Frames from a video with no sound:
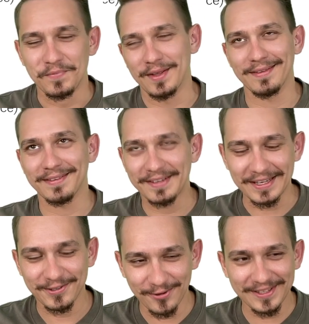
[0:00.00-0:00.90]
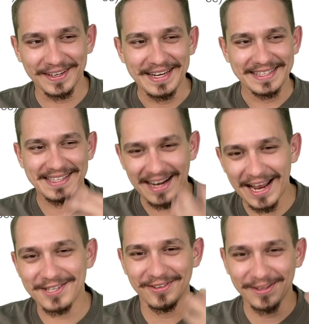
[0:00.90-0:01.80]
Э, я сегодня
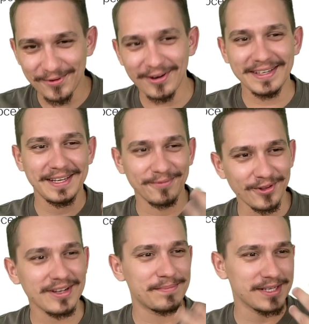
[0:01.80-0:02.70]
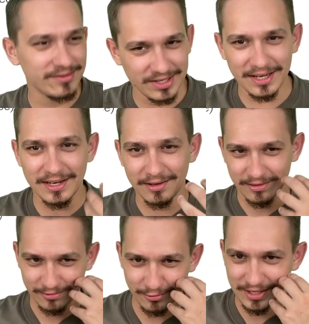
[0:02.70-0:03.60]
стараюсь в этом ролике много
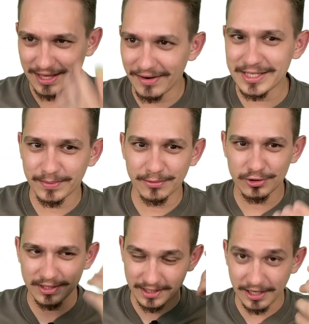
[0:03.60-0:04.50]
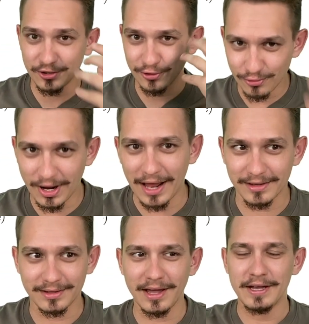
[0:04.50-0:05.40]
произведений ну, не давать, потому что задача
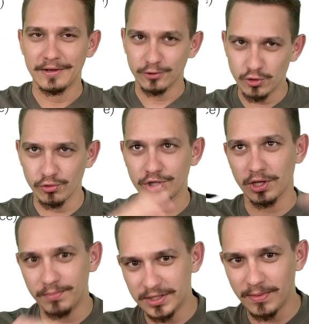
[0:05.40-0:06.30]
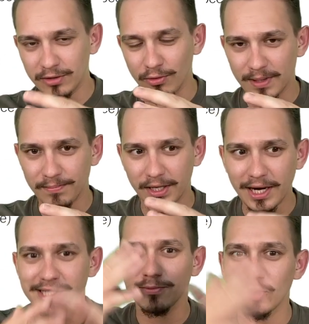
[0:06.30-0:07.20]
другая, да? Чучело, письма о добром
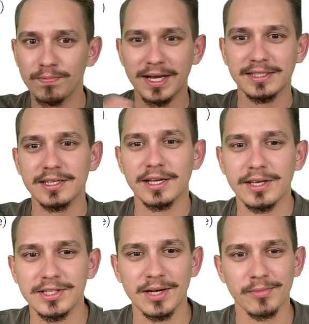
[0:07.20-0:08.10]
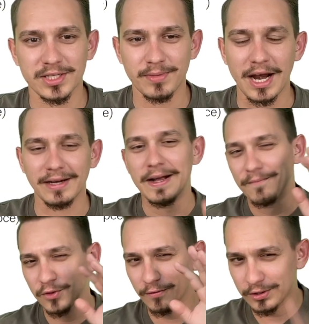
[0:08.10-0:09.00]
прекрасном, ну и показать, какие темы разбирали.
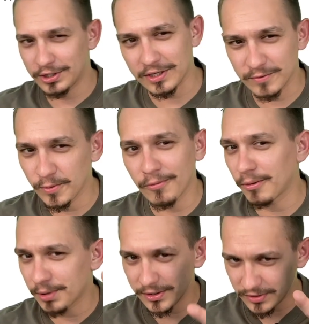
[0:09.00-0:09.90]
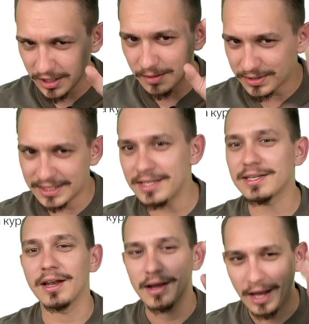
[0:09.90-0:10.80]
Но вот сейчас вспомнил произведение
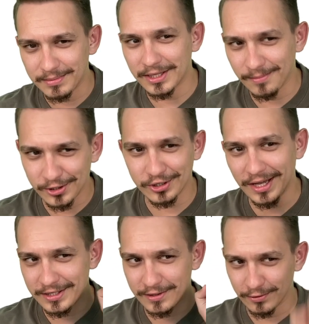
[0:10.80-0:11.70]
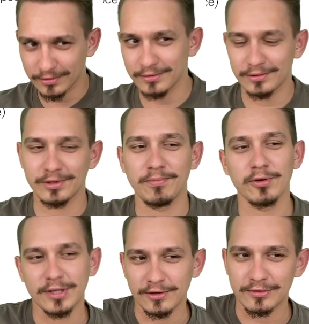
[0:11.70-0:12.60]
«Мститель», обязательно прочитайте вот э,
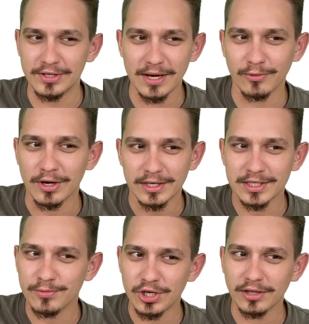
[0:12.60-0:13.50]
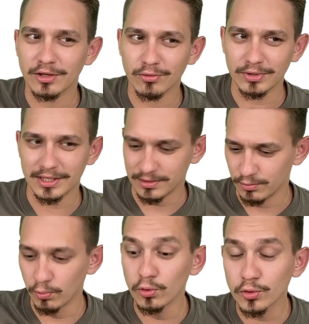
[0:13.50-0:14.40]
под эту тему. Замечательно, ну у нас
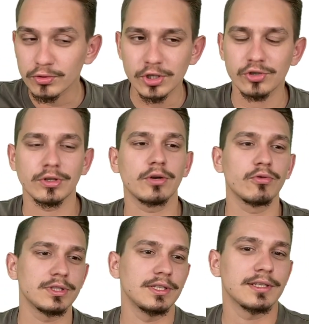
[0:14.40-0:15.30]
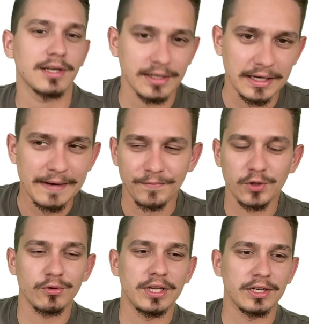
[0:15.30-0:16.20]
будут еще на курсе несколько
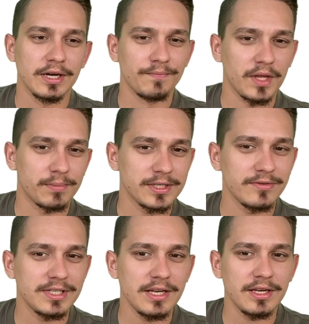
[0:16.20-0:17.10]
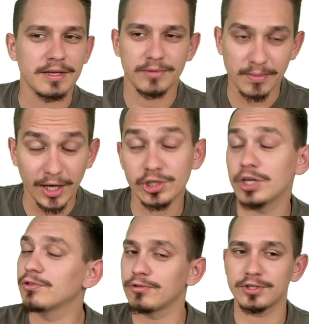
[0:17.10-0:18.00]
других э, произведений,
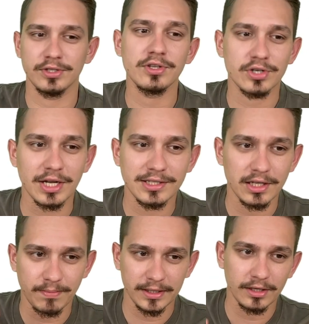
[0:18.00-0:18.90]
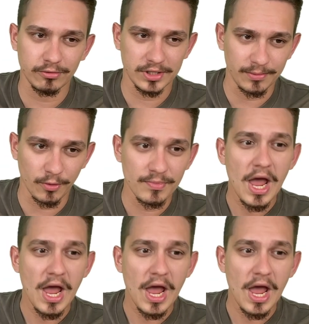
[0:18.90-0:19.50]
небольших, но очень содержательных под эту тему.